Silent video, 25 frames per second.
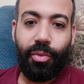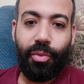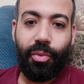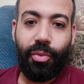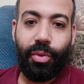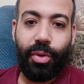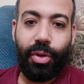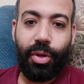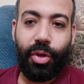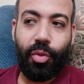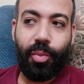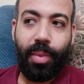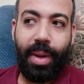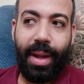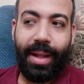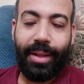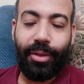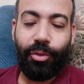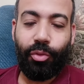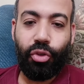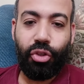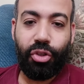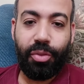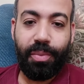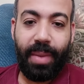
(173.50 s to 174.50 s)
وانه ما
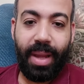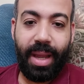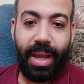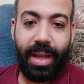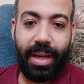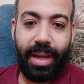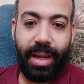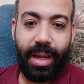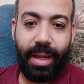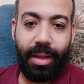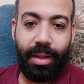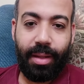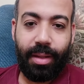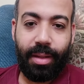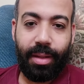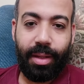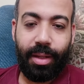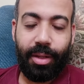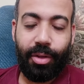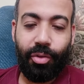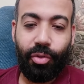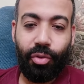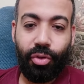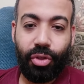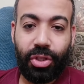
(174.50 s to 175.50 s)
عندوش مانع
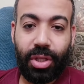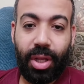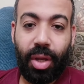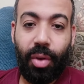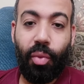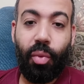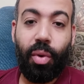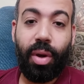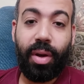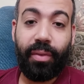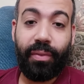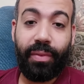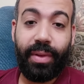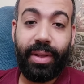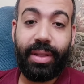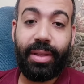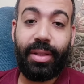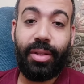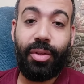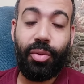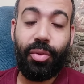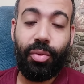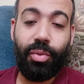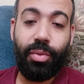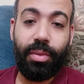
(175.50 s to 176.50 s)
انه يصور
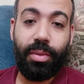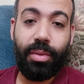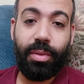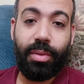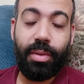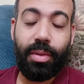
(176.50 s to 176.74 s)
فيديو